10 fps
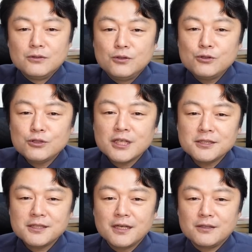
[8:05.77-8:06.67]
入社
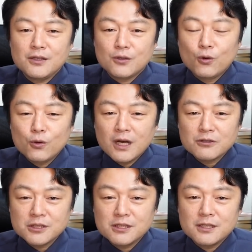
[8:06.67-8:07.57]
試験に合
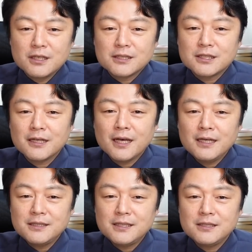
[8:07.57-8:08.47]
格し、社
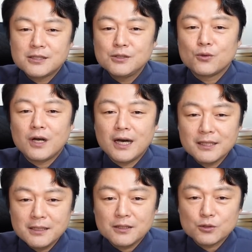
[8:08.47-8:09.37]
内人事の果
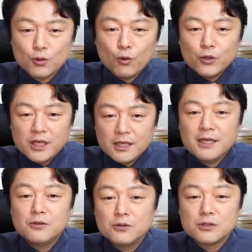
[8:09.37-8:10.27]
てにそこに
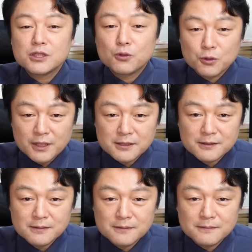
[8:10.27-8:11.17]
いる仕事で
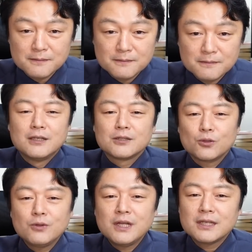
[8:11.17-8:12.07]
す。
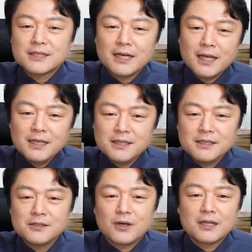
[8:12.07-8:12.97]
そんな社内
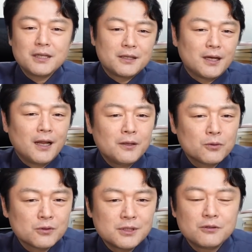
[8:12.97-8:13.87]
人事の果てに
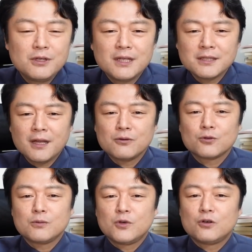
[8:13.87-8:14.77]
タレントとして売り出される
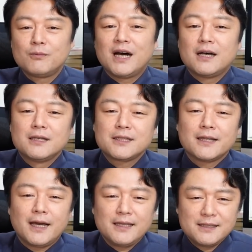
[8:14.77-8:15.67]
ことも、まあ、社
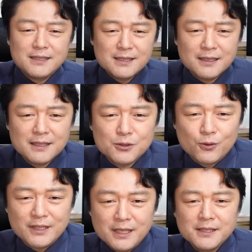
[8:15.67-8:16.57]
内人事なんでしょ
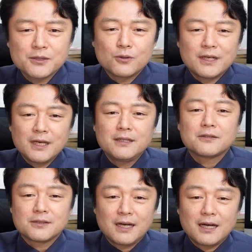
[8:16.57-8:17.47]
うがないっちゃしょうがないんで
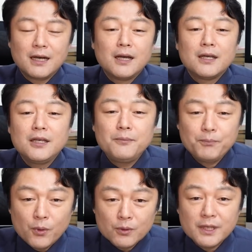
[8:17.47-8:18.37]
すが、一
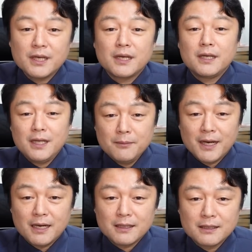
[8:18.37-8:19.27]
方で、
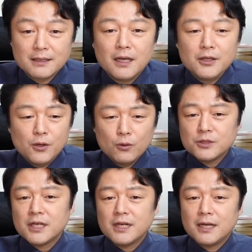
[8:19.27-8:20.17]
今、日本
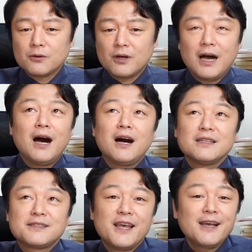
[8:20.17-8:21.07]
社会を、あ、
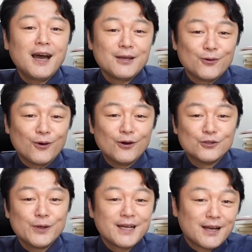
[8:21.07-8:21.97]
世界を
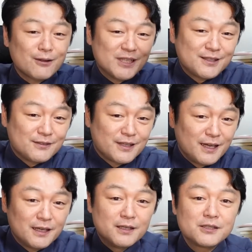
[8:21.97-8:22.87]
上から目線
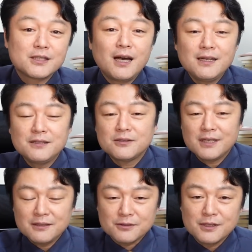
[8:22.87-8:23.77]
で叱りつ
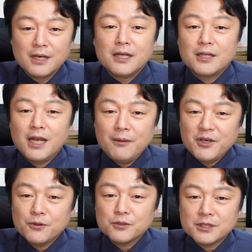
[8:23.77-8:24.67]
ける
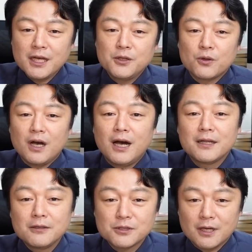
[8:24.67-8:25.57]
テレビ局社員の
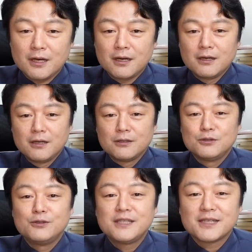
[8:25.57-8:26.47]

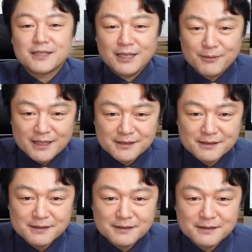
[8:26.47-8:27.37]
アナウンサー、増えちゃっていま
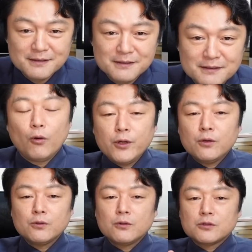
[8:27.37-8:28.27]
す。
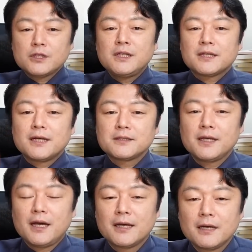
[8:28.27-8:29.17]
オリコンの好きな男
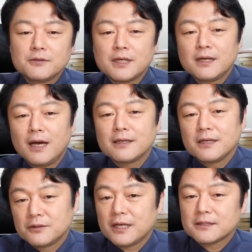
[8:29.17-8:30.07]
性
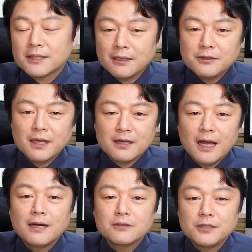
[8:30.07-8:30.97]
アナウンサーランキングで昨年
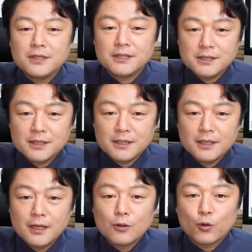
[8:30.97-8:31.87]
ランクインし、
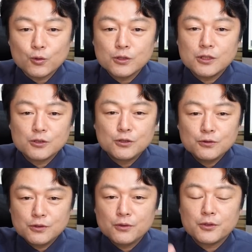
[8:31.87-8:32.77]
今年
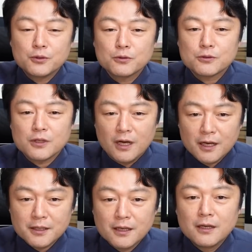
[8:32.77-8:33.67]
順位を一つ上
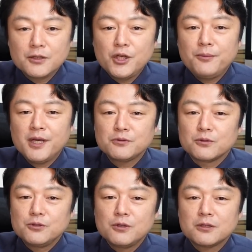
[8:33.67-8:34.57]
げた TBS
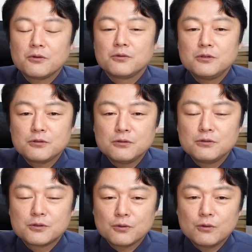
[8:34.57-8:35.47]
の夕方のニュース
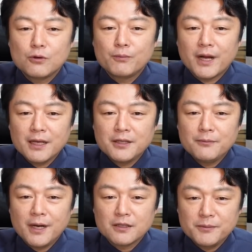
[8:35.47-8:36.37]
風情報バラエティ
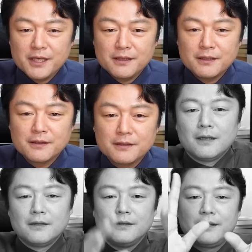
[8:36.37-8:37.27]
番組、
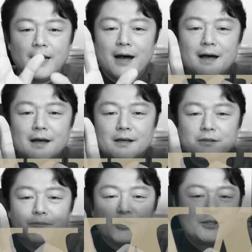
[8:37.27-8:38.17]

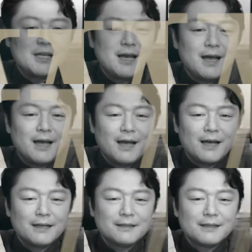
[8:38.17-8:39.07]

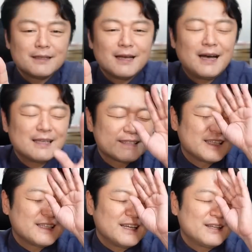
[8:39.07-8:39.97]
ダイブスターあ、違った。